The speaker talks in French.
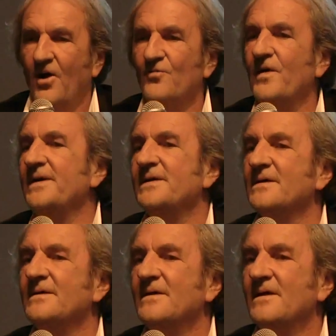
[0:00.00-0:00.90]
en
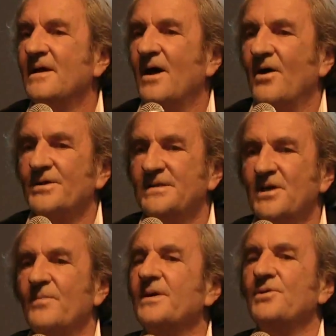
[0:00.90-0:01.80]
veille, en
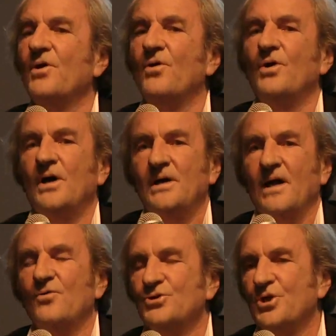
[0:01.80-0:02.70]
disant maintenant
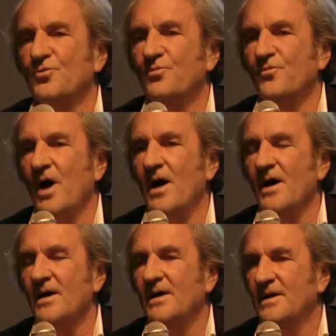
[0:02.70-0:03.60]
la gauche est au
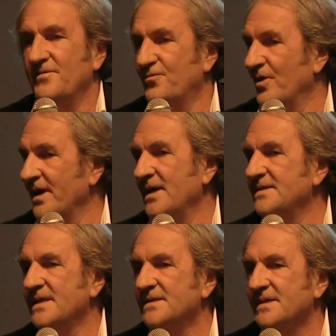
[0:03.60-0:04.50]
pouvoir, il faut
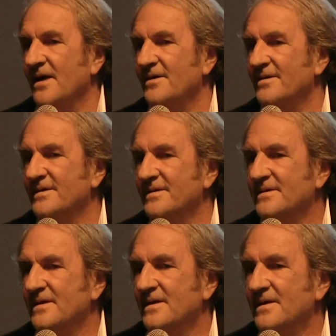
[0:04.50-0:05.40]
réaliser ça.
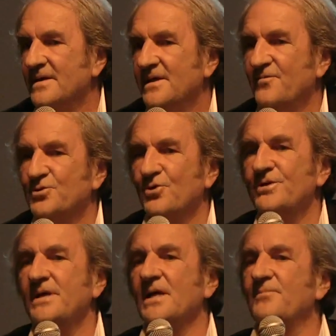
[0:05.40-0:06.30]
Il faut
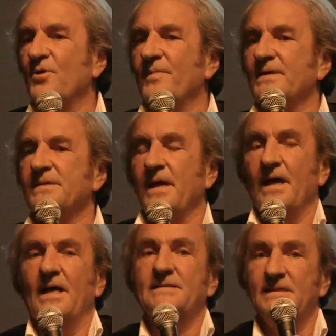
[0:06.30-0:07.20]
tenir les promesses.
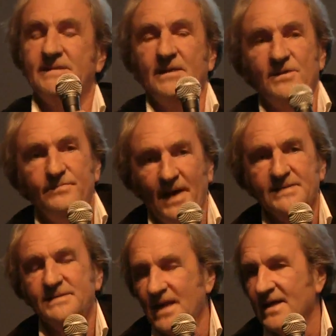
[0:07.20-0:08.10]
Et c'est cette
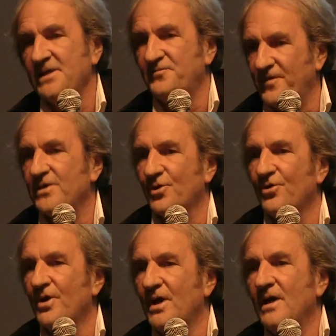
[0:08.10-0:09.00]
masse-là qui fait
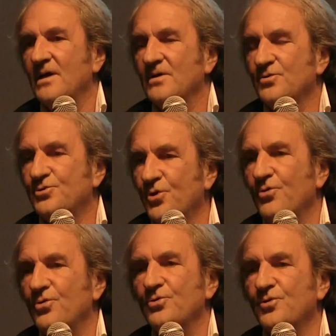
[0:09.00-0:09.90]
que
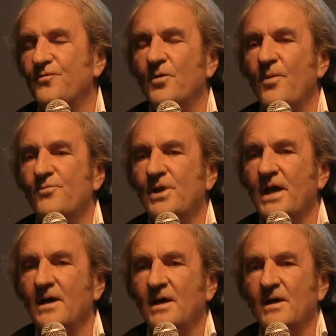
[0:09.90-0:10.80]
deux du Front
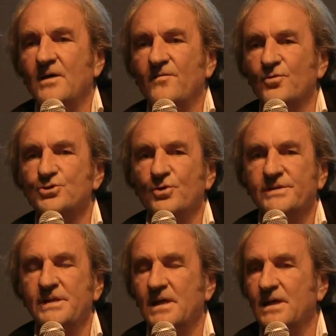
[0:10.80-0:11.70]
populaire vont
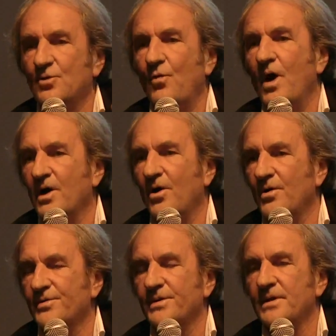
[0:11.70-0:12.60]
sortir les trois
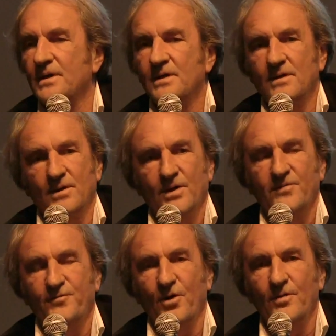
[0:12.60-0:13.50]
grandes euh,
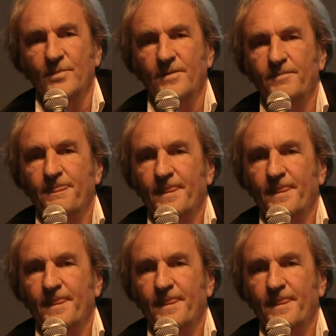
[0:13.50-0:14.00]
réformes.